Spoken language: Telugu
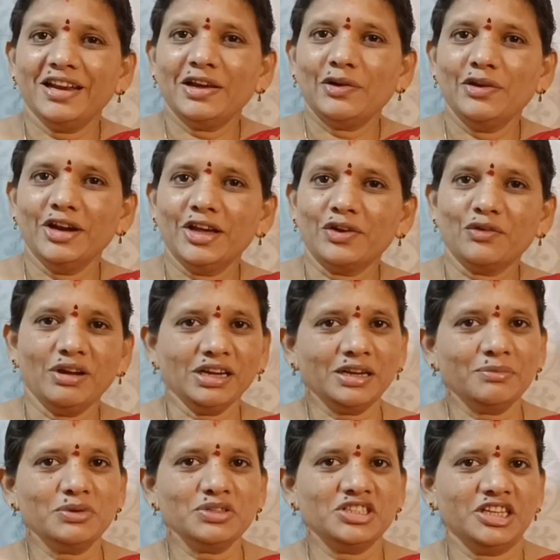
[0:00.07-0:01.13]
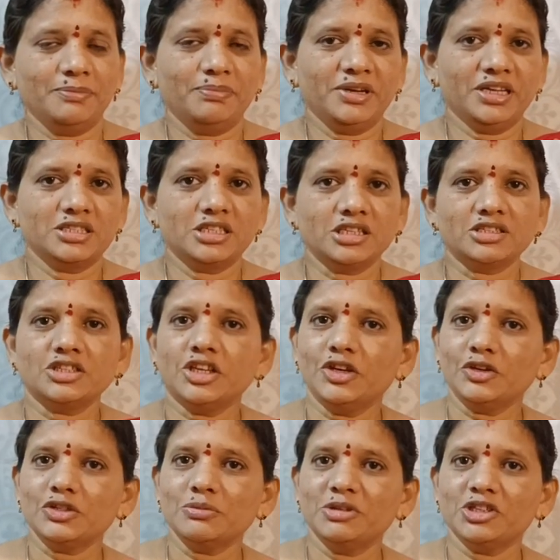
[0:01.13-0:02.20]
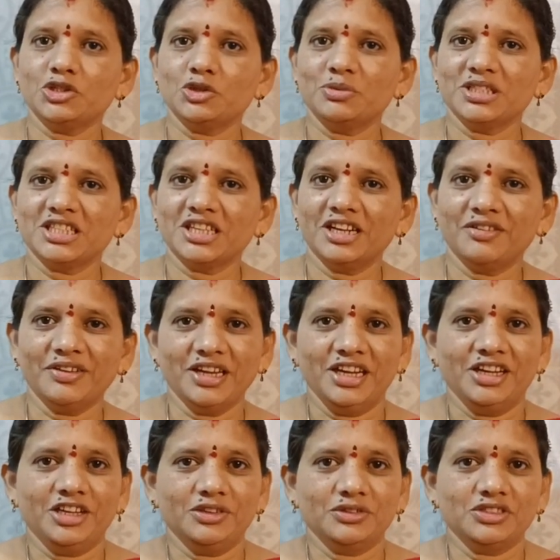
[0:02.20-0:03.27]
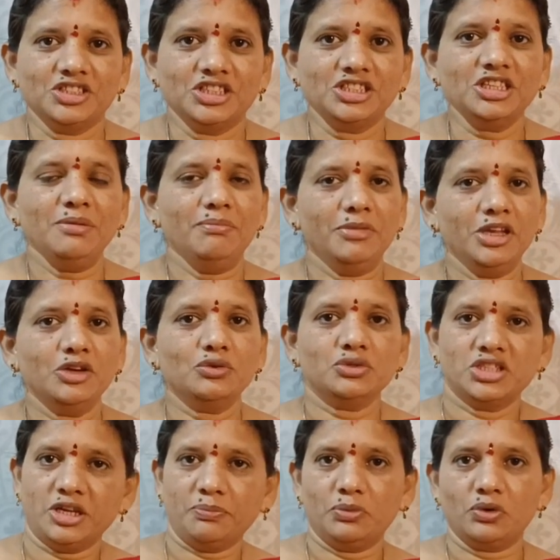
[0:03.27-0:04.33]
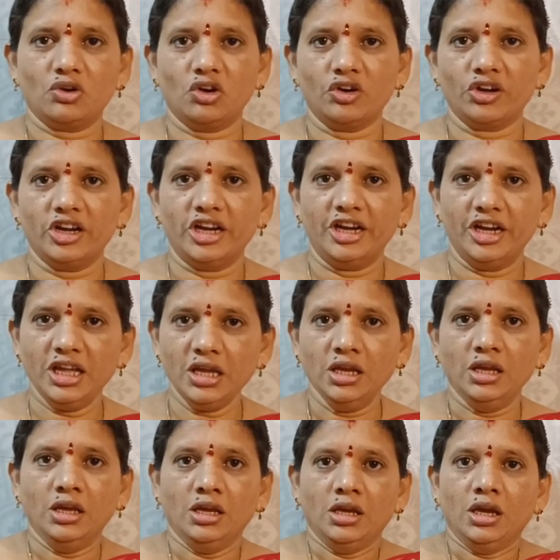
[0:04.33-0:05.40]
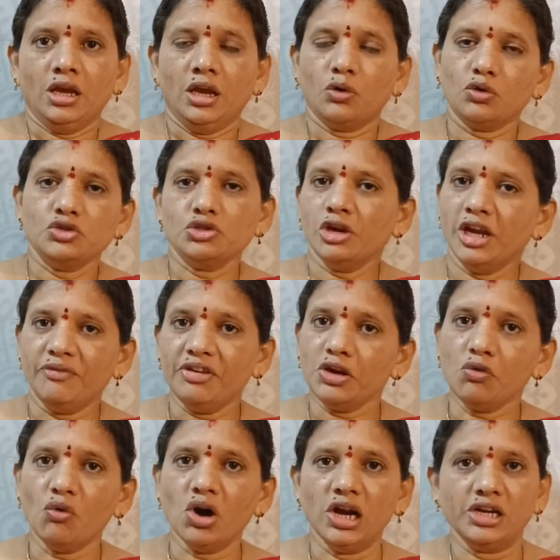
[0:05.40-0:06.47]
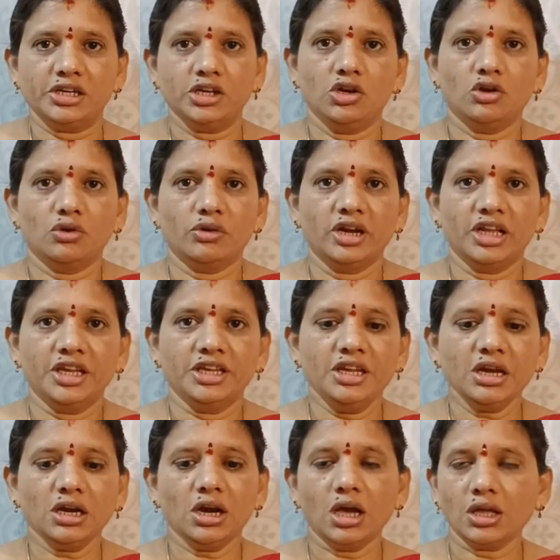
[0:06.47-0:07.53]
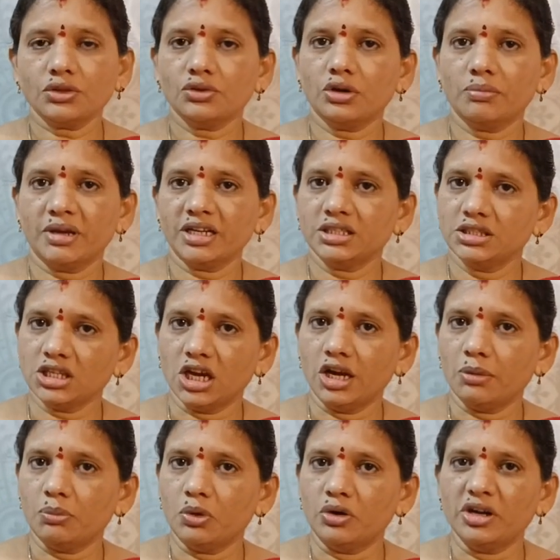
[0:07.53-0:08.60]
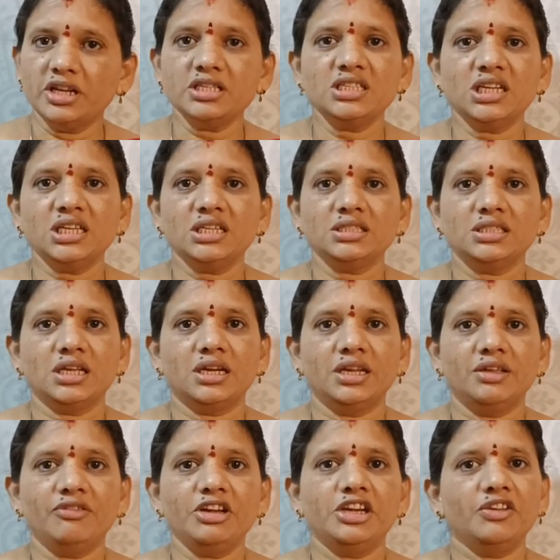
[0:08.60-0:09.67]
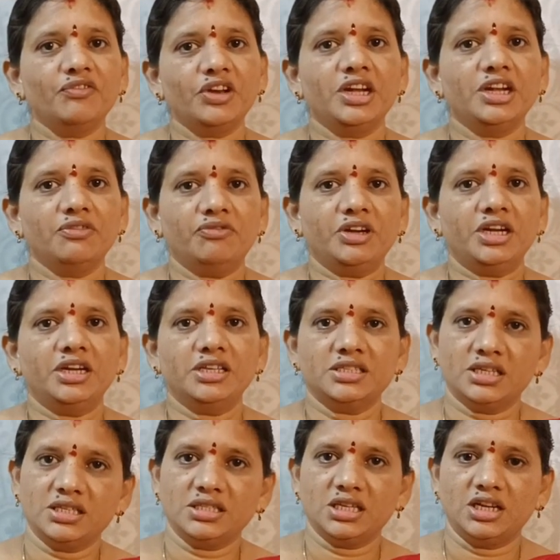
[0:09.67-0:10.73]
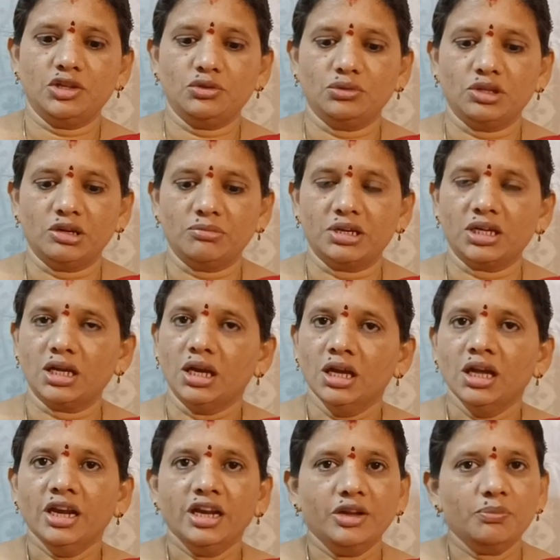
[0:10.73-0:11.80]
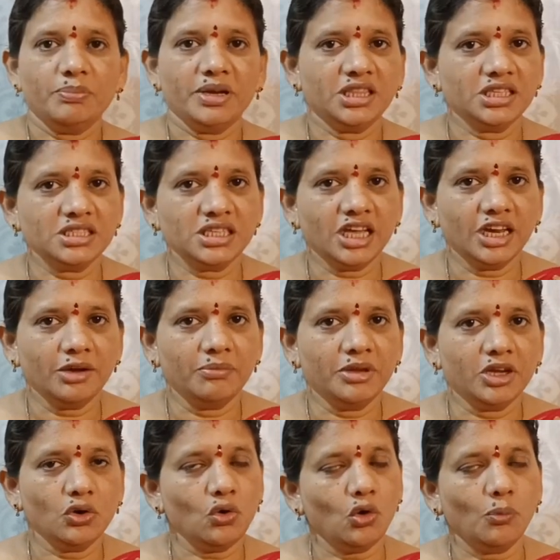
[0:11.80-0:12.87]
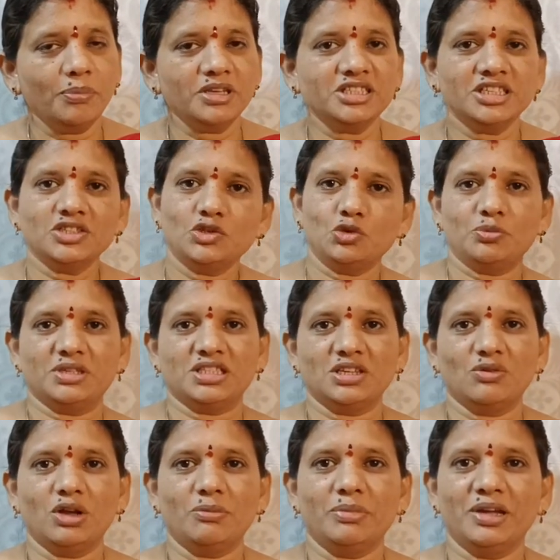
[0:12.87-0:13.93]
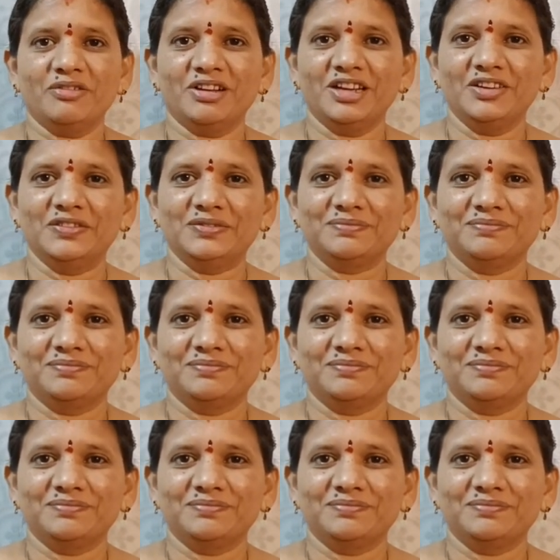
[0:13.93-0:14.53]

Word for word: ఎలా ఉన్నారు వెల్కమ్ టు శ్రీప్రియ సిల్క్స్ ఈరోజు మీకు చూపిస్తున్న వెరైటీ వచ్చేసి మీను జైపూర్ కాటన్ అండి కొంచెం హెవీ క్వాలిటీలో ఉన్నాయి క్లాత్ కూడా మనకి చాలా బాగుంది డిజైన్స్ అనేవి డిఫరెంట్ డిఫరెంట్ డిజైన్స్ అనేది ఉందనమాట నేను ప్రతిసారి మీకు ఓపెన్ చేసి చూపిస్తాను వన్ బై వన్